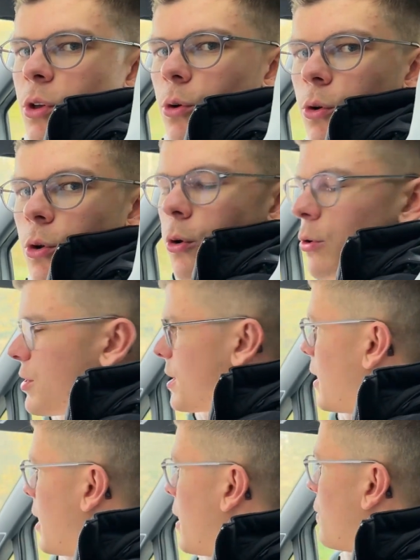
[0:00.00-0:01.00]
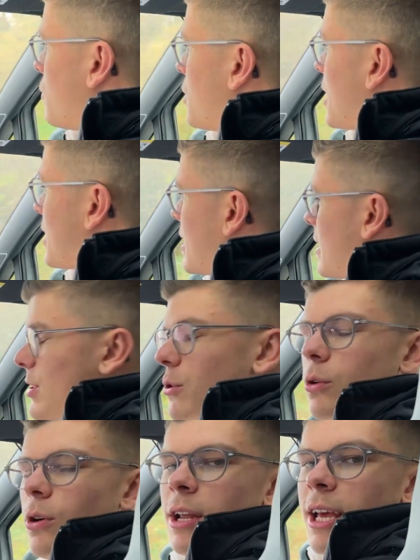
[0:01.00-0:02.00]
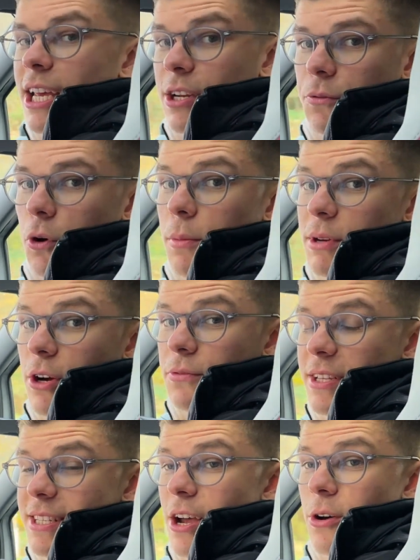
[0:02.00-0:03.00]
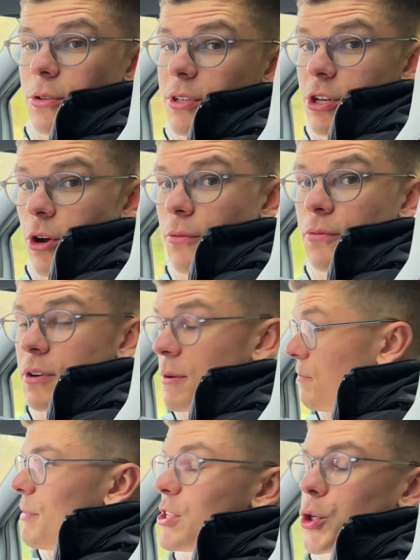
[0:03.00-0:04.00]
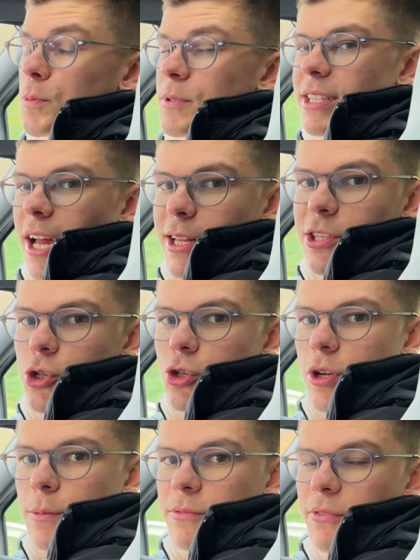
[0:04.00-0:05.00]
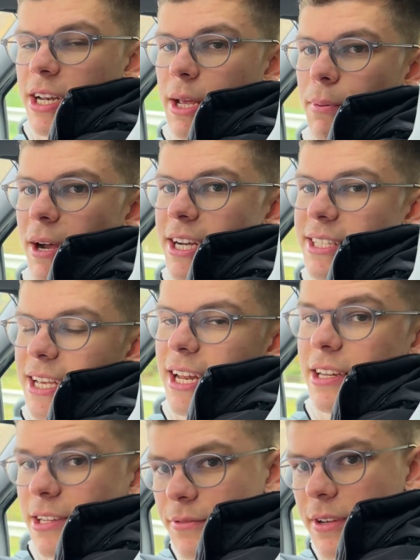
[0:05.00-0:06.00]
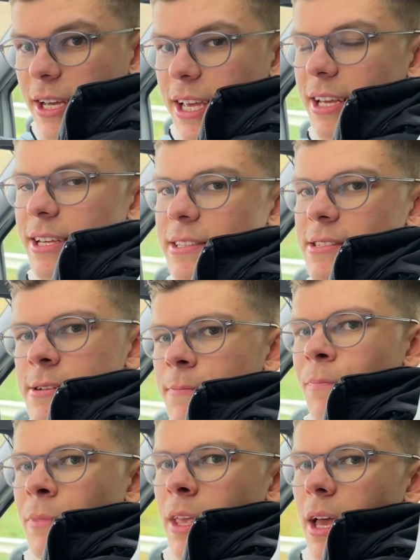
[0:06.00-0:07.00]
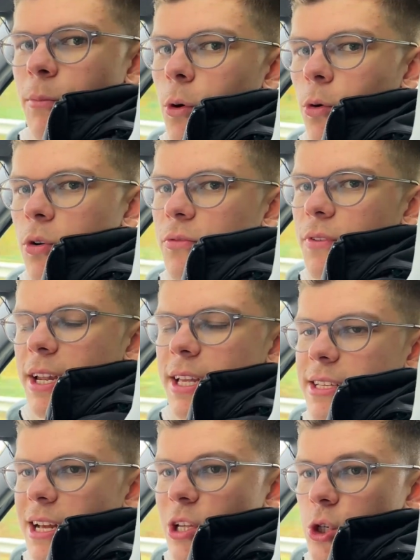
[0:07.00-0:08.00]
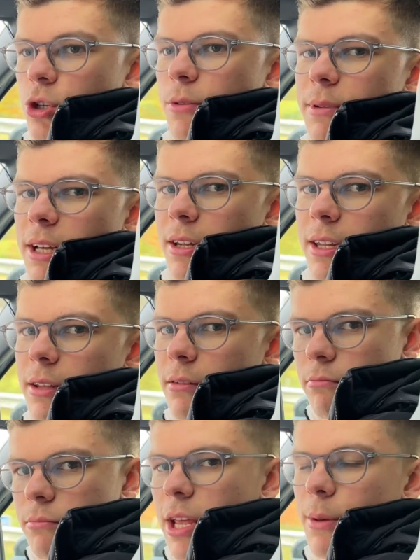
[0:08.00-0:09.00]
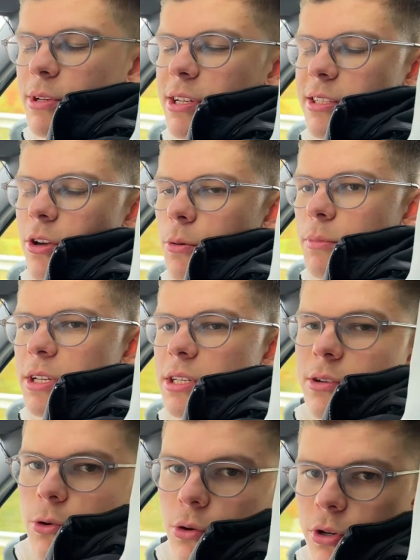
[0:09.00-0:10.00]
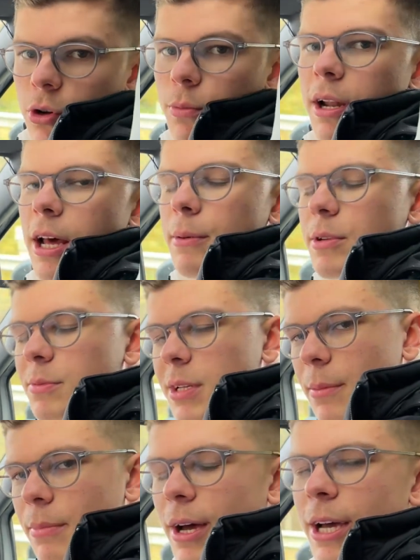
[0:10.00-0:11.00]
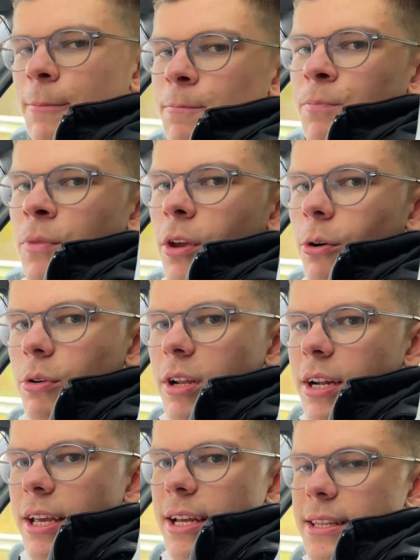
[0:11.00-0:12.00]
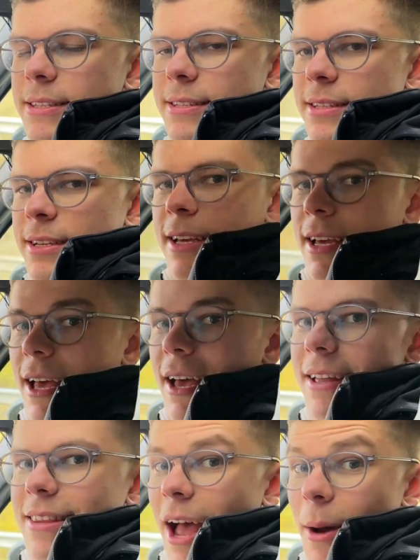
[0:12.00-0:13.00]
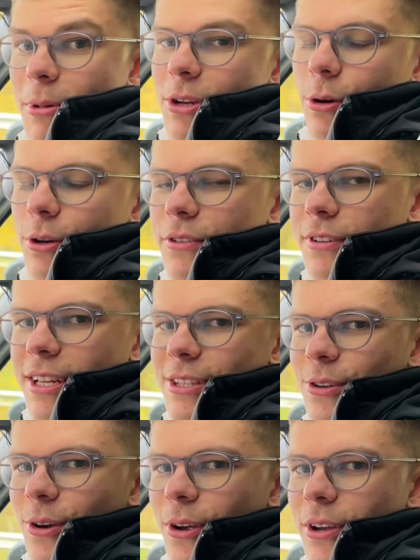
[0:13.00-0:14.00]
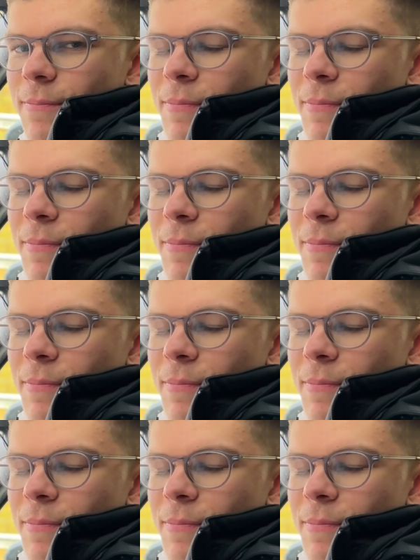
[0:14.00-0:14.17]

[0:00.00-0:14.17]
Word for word: und und und, äh, wird denke ich ganz cool. Ich freue mich auf das Auto, ich hoffe die Substanz stimmt, weil der Preis relativ gering ist und wenn das alles stimmt, dann nehme ich das auch mit. Rote Nummern habe ich mit dabei und dann geht's äh, damit heute wieder zurück.